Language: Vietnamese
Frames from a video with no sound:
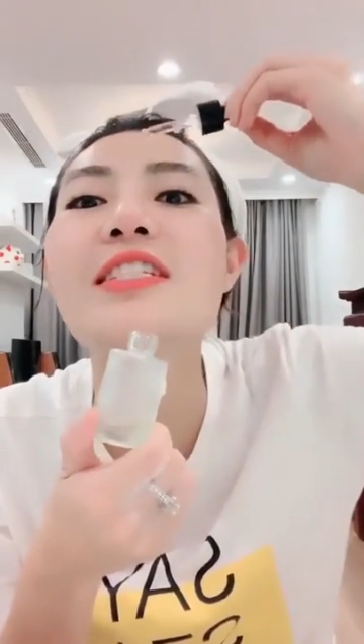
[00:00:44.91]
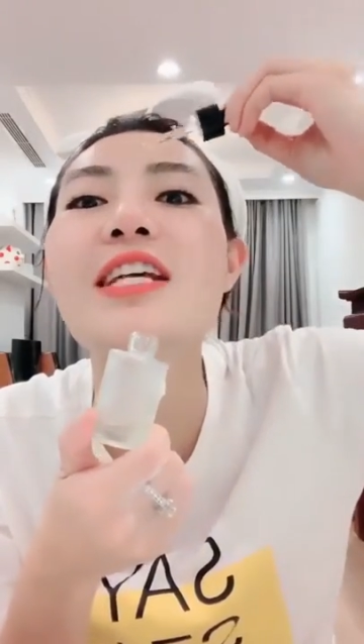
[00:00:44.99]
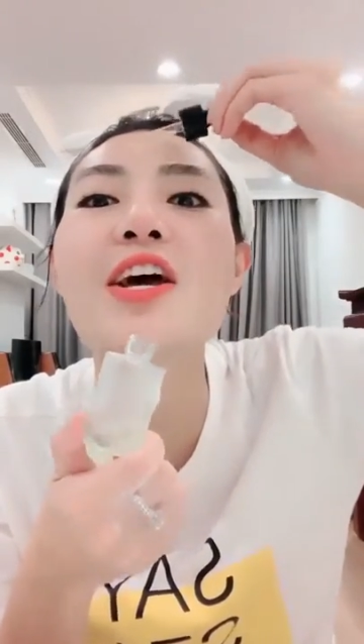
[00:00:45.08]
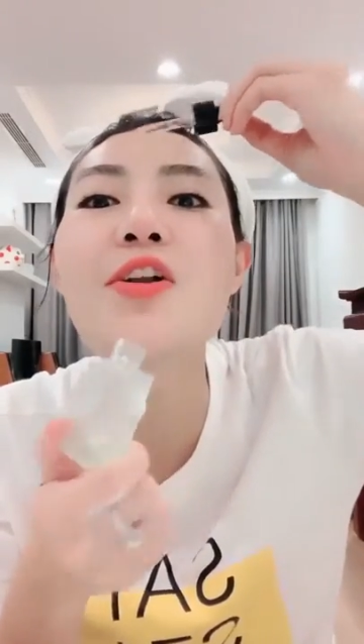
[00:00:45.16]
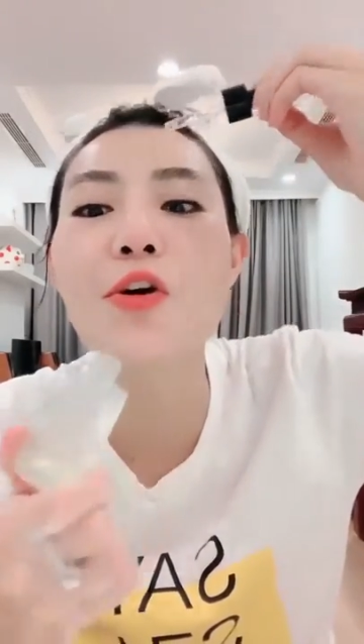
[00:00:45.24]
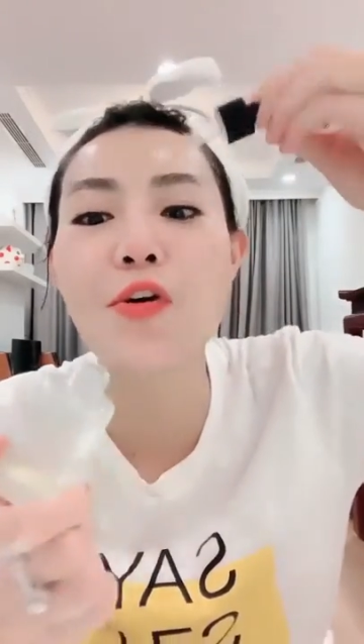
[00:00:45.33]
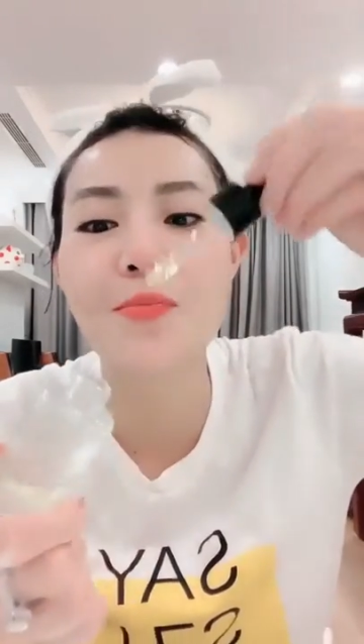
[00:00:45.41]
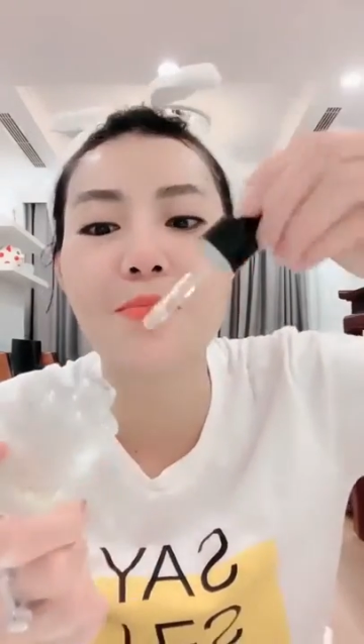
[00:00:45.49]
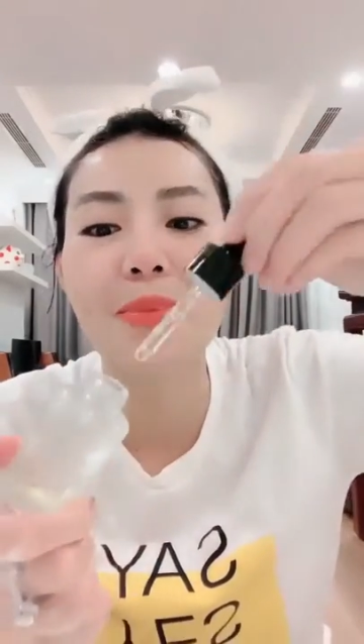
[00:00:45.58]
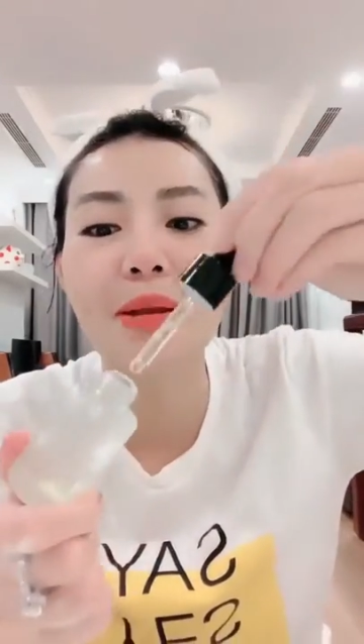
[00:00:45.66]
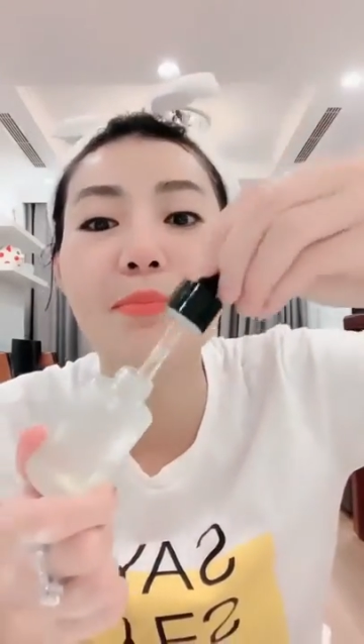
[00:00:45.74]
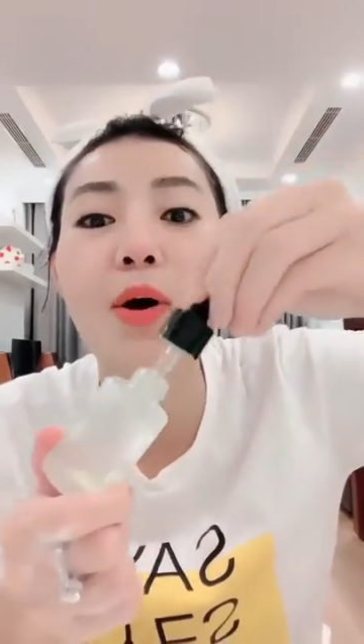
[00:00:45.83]

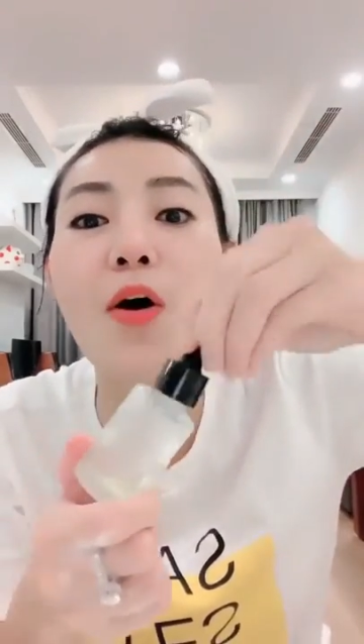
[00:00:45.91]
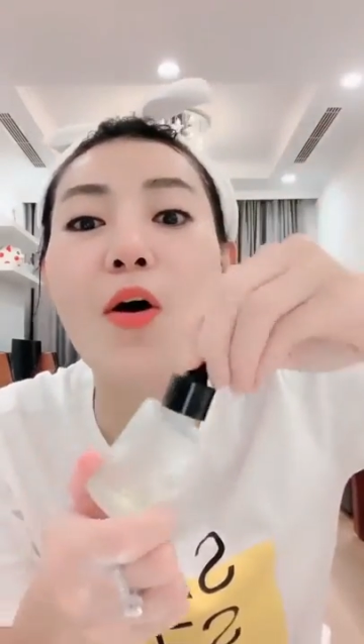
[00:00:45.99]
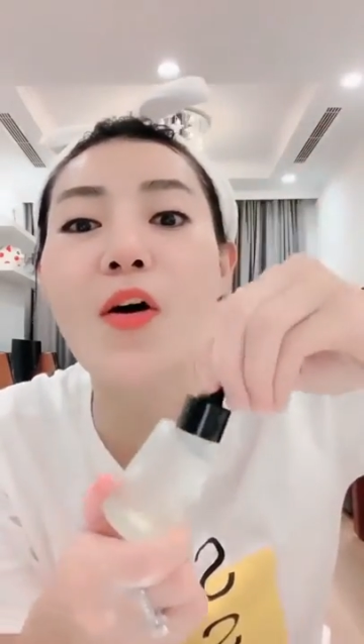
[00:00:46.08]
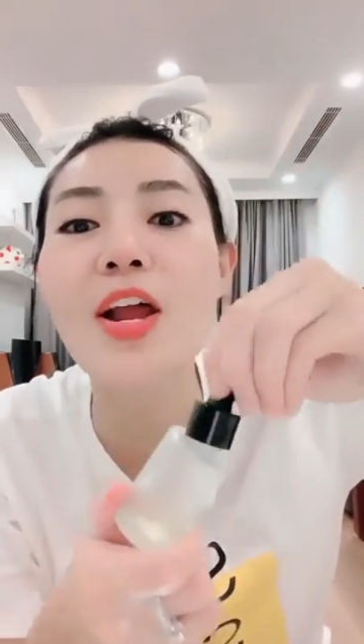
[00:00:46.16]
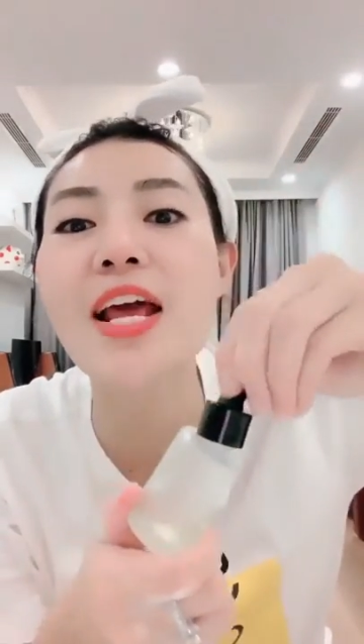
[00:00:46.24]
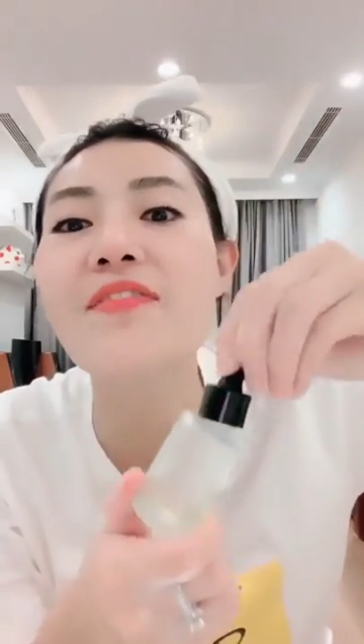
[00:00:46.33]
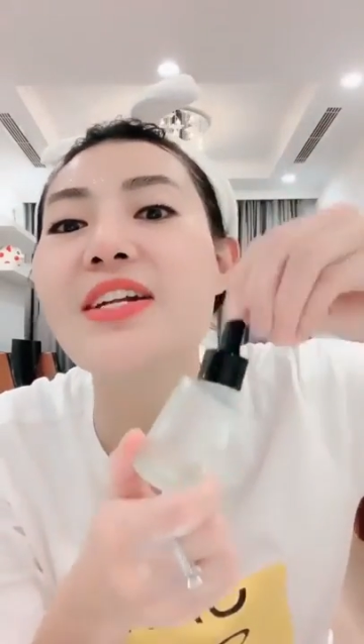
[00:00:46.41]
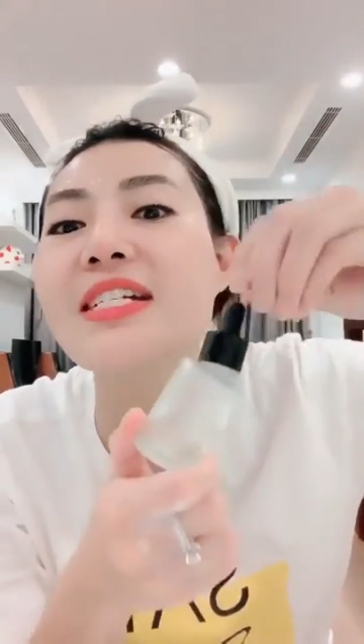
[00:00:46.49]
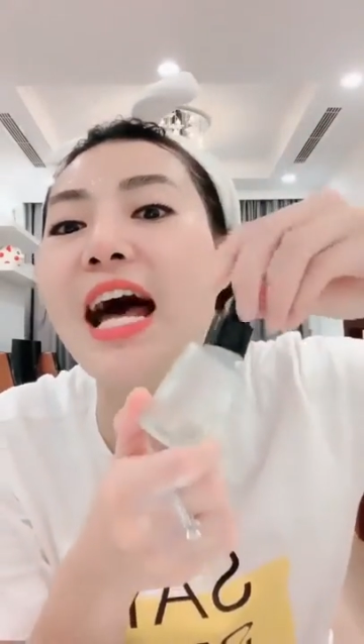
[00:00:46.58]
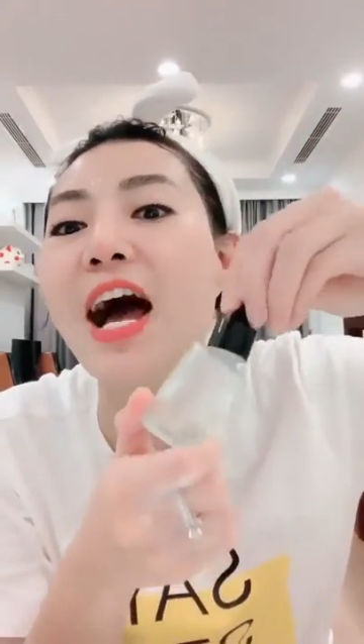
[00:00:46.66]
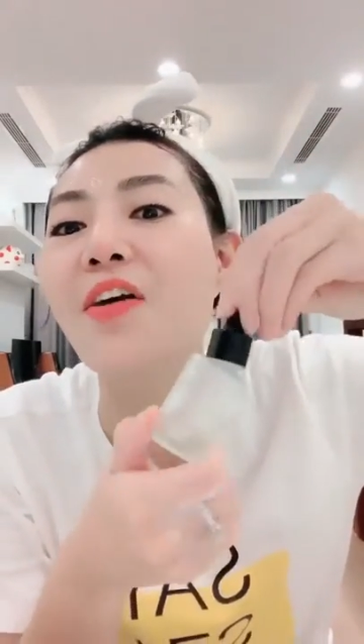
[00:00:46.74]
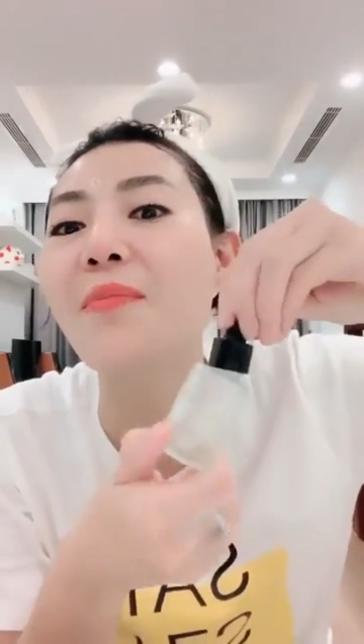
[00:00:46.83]
serum, mình bôi
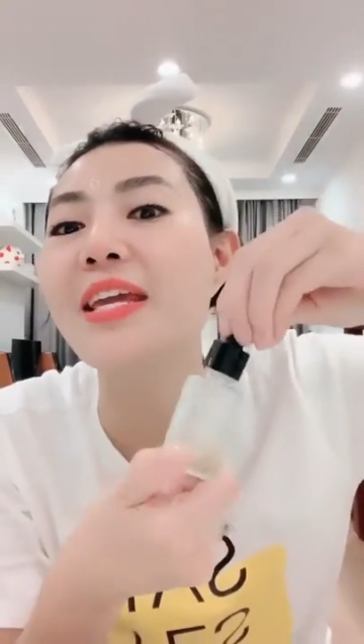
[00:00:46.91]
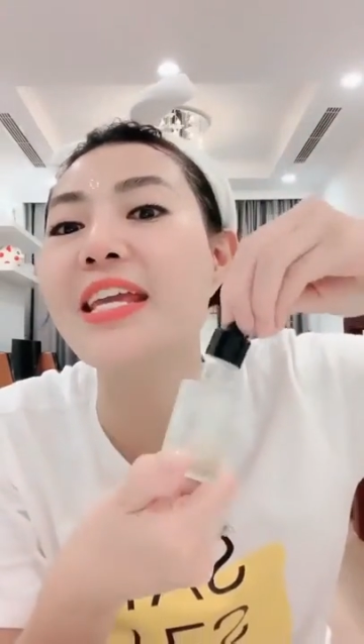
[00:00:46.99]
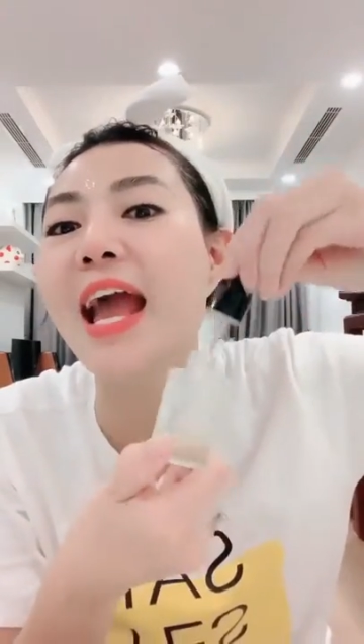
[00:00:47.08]
lên phần da của